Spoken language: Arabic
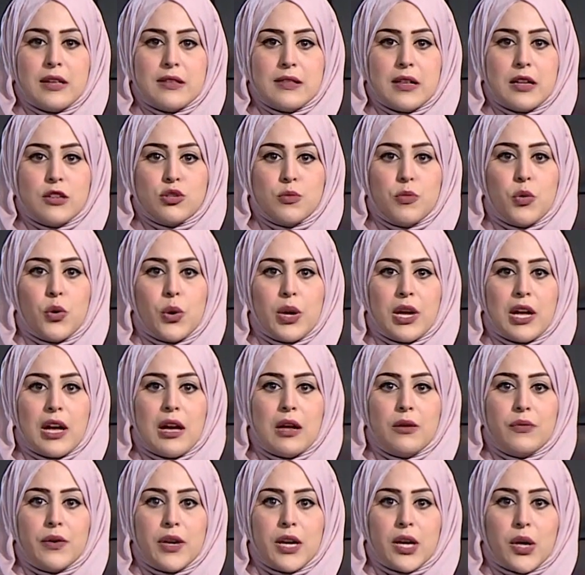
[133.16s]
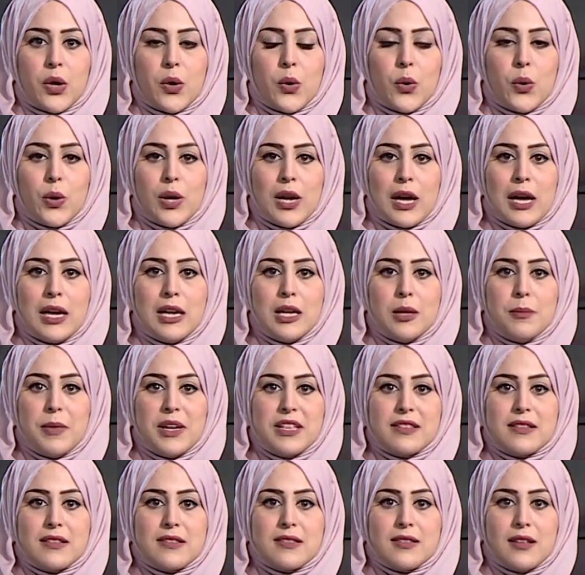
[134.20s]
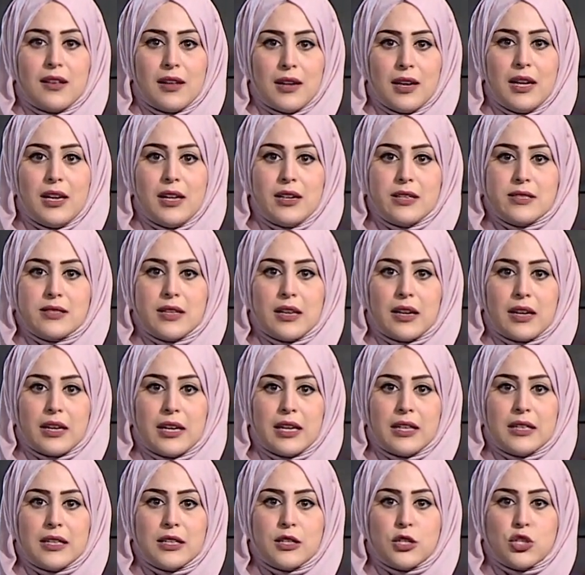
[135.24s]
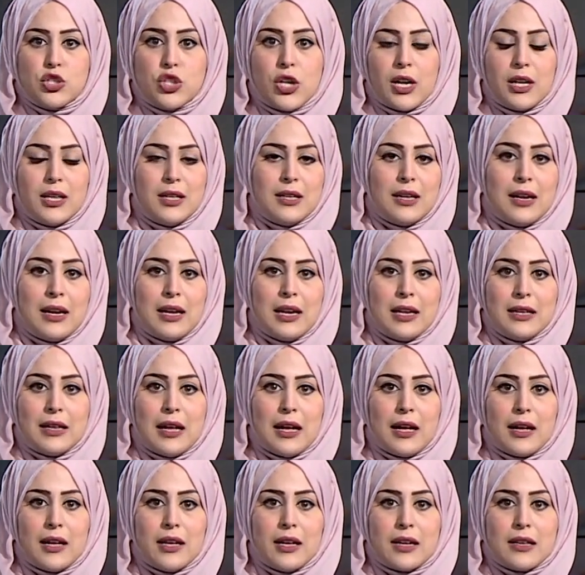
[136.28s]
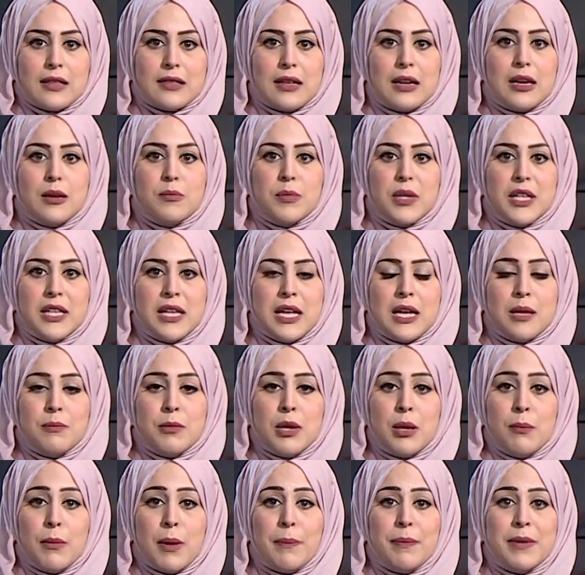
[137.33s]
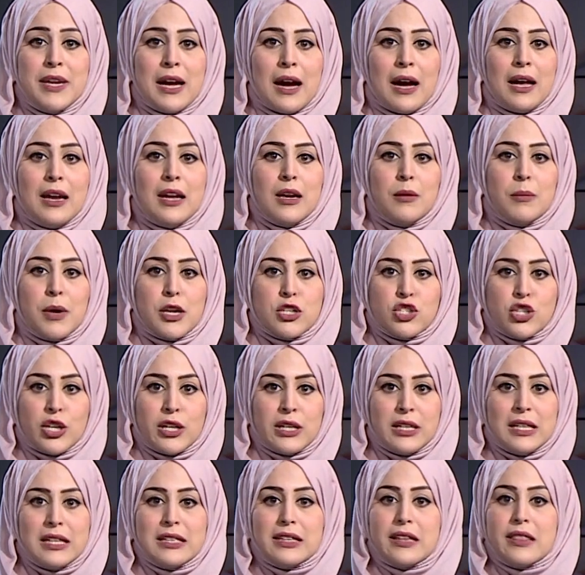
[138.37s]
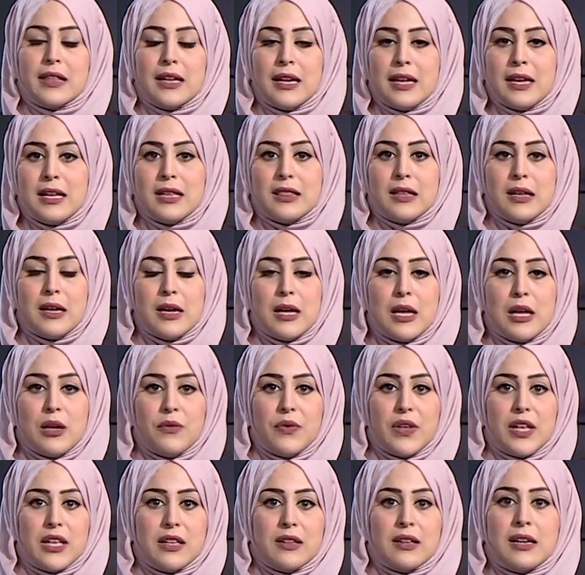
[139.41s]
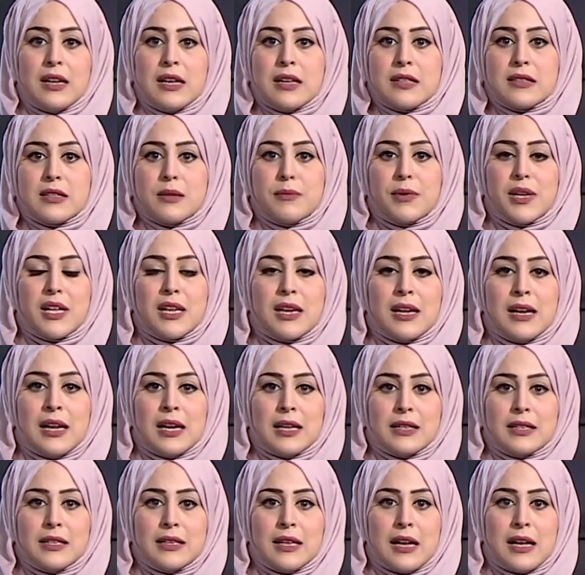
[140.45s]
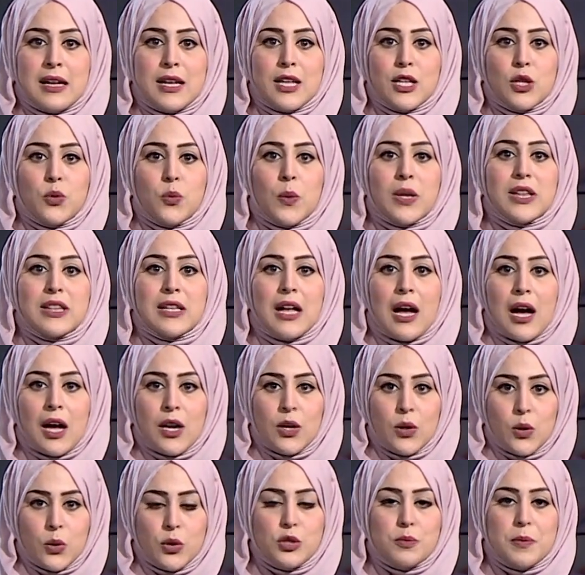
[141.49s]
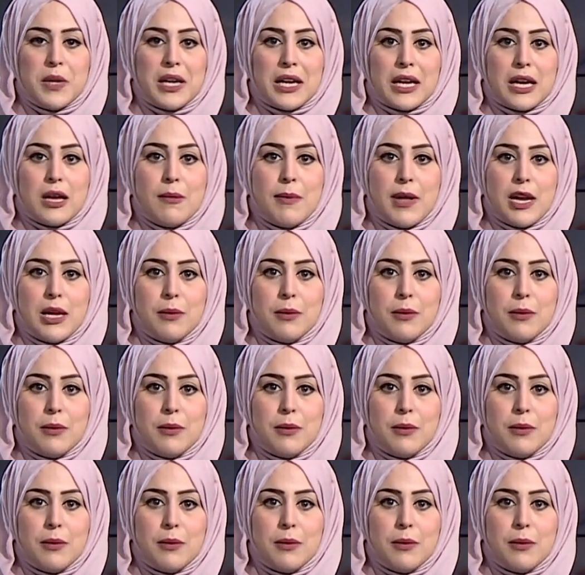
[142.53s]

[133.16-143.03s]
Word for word: الجمهورية الفريق الركن علي محسن صالح حرص القيادة الشرعية على تحقيق السلام الدائم المبني على المرجعيات الثلاث في ظل استمرار الاعتداءات والتعنت من قبل